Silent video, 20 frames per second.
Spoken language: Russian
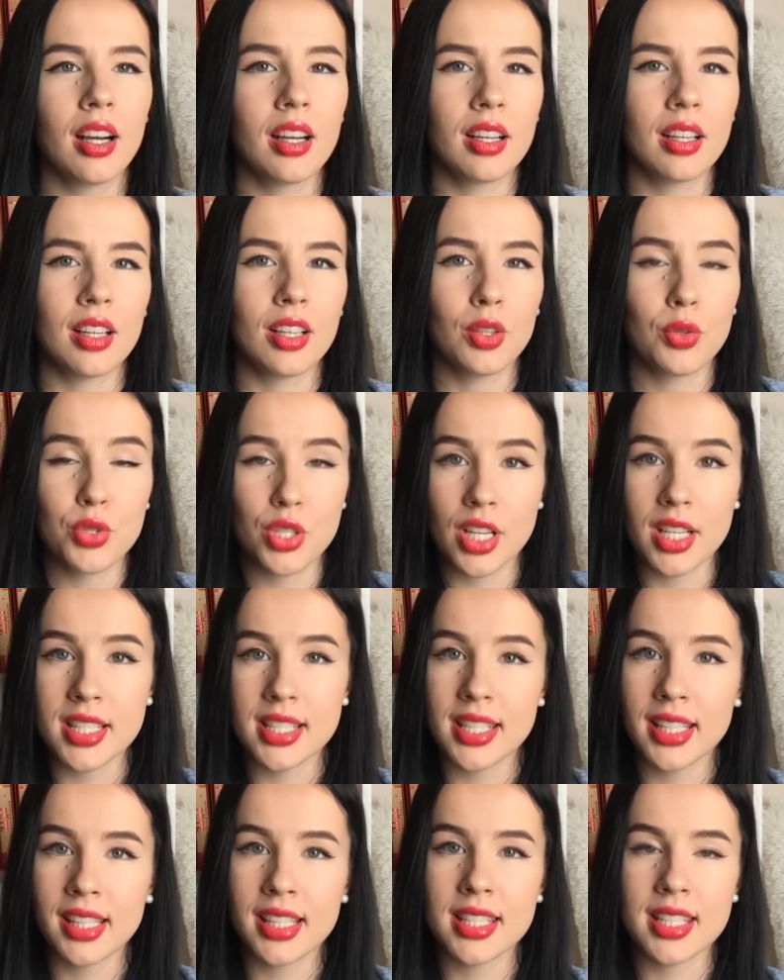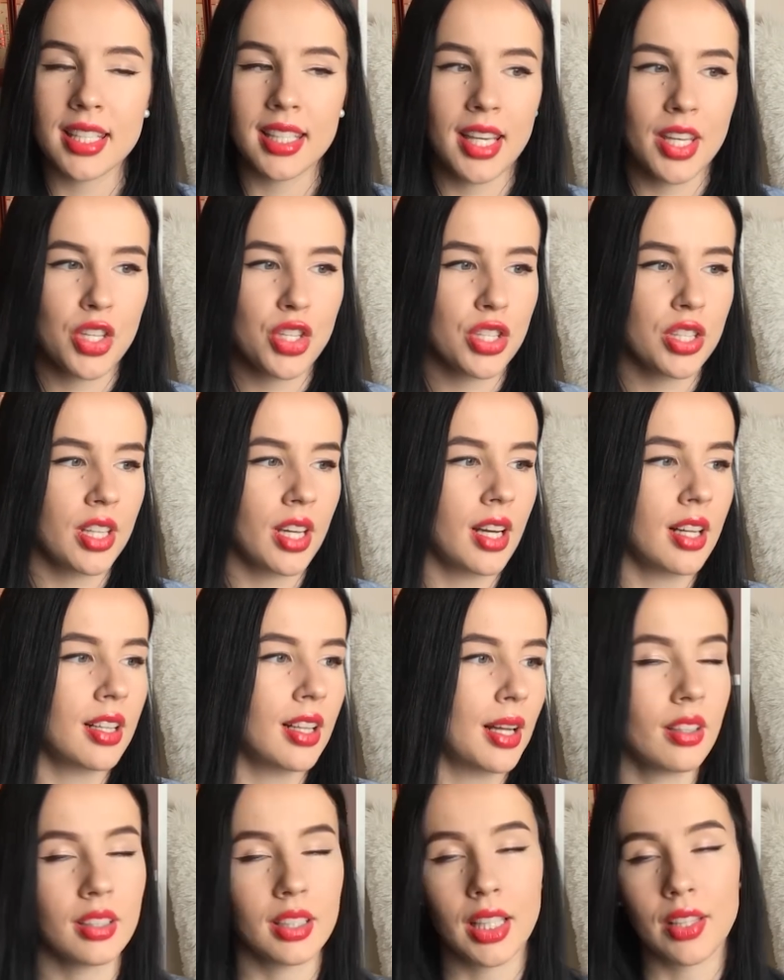А, у Чарльза Диккенса я
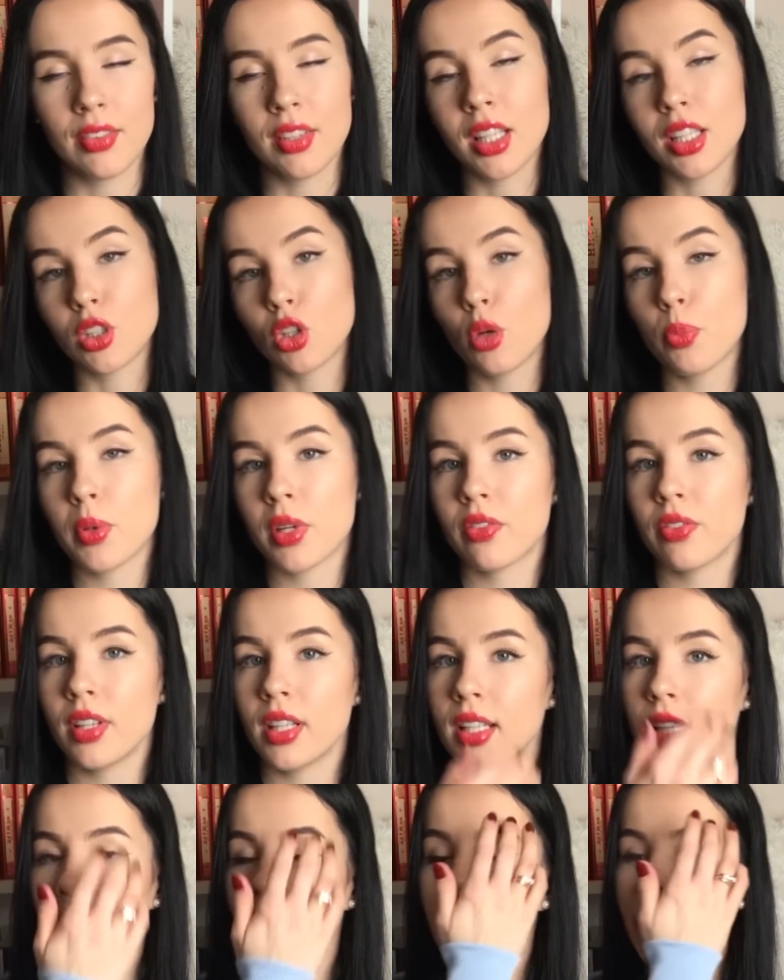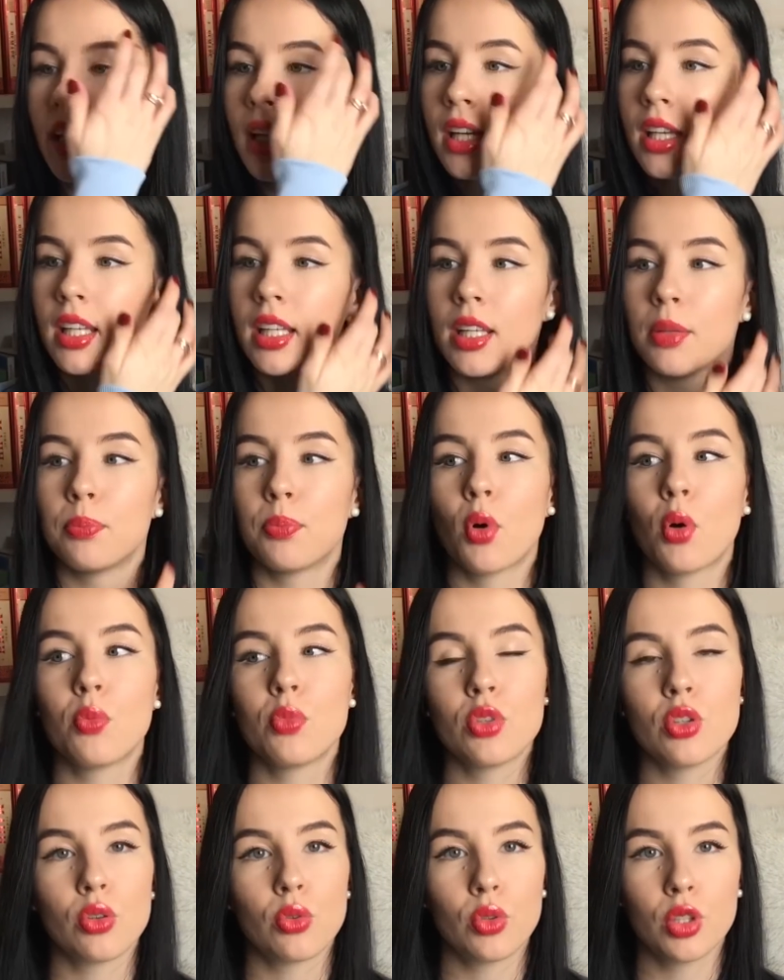читала Дэвида Копперфильда, и
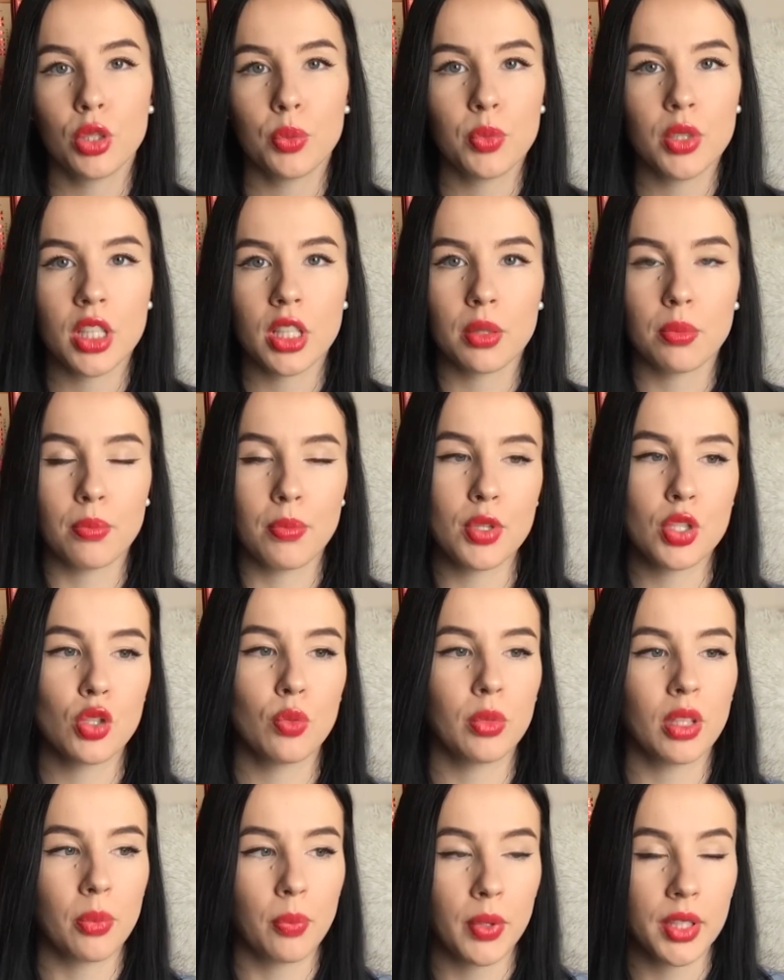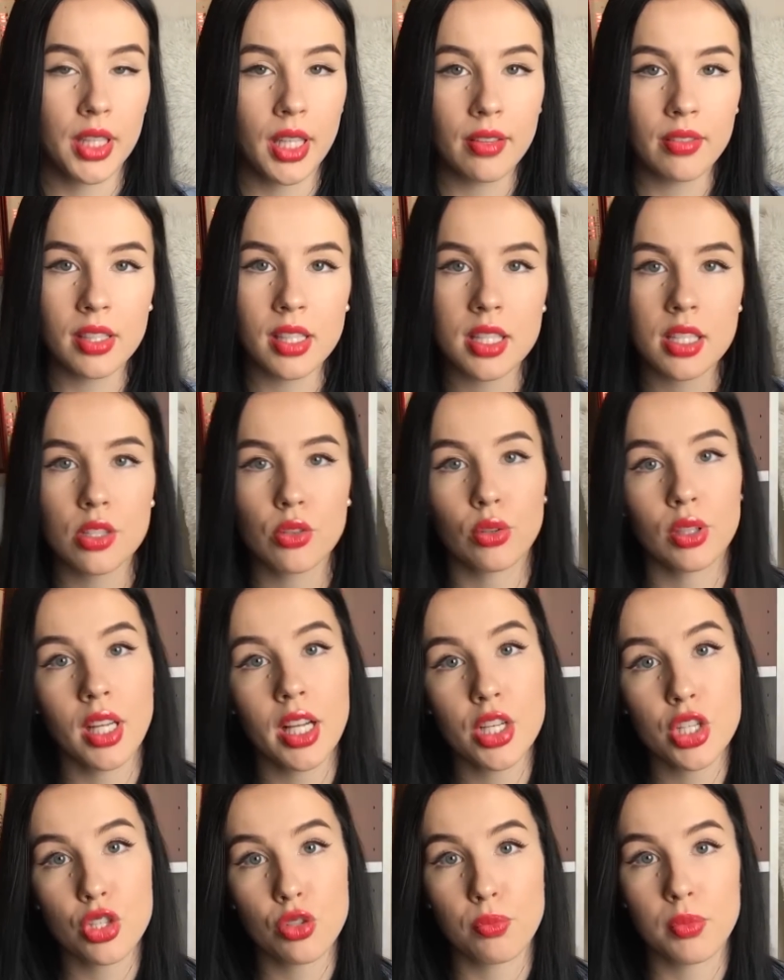помню, он мне безумно понравился, но
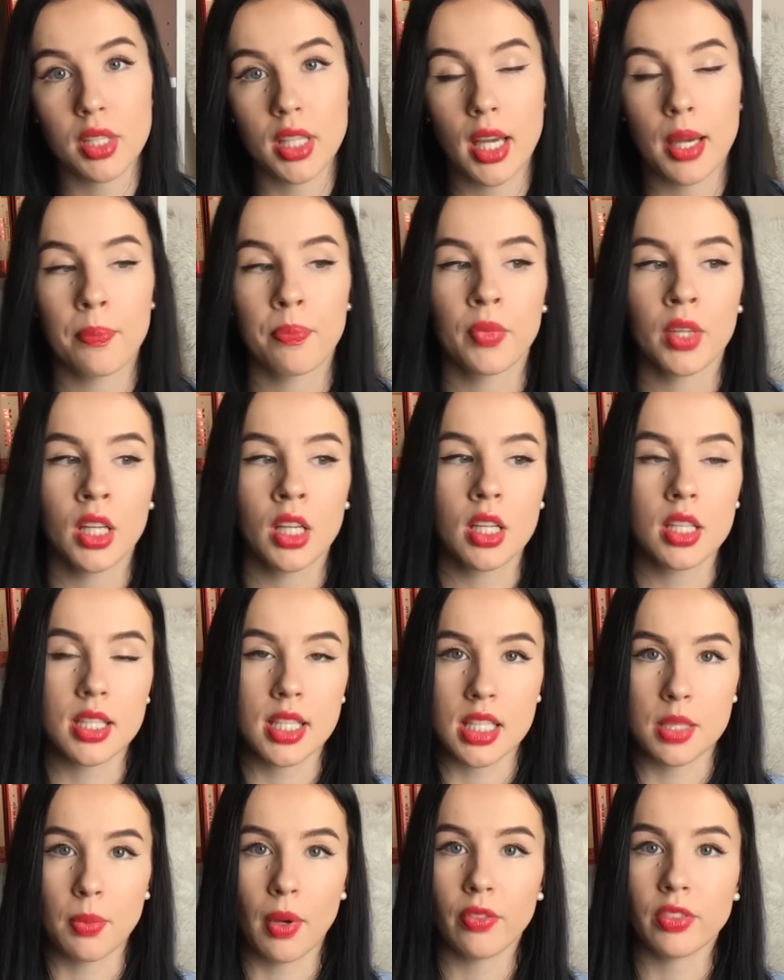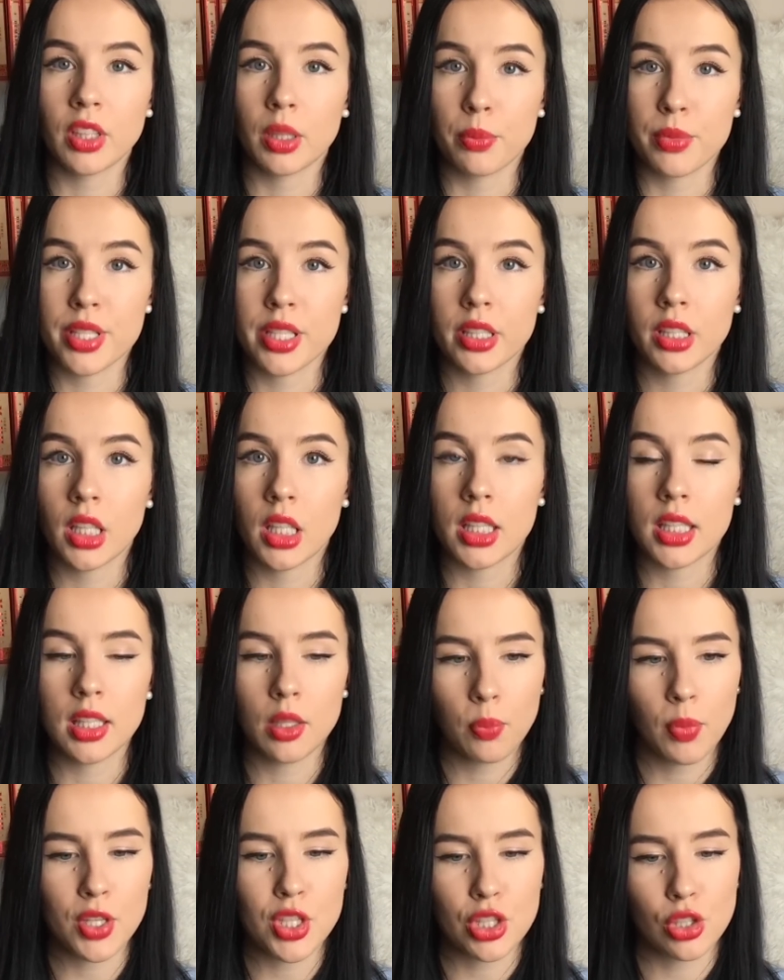дальше у меня с этим автором дело
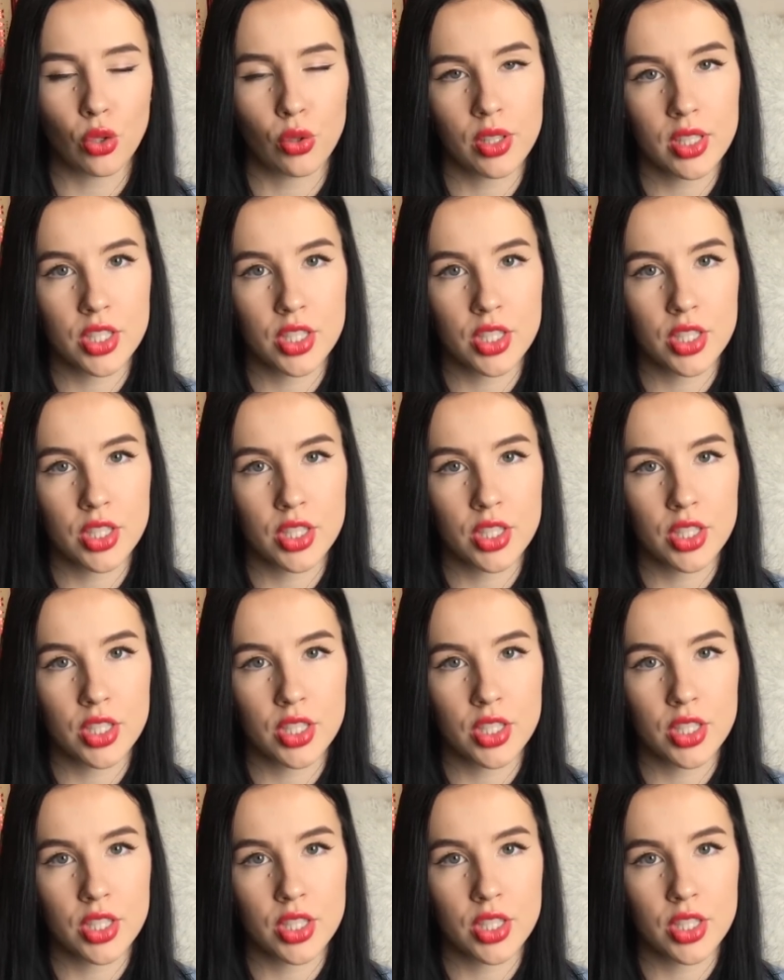не пошло.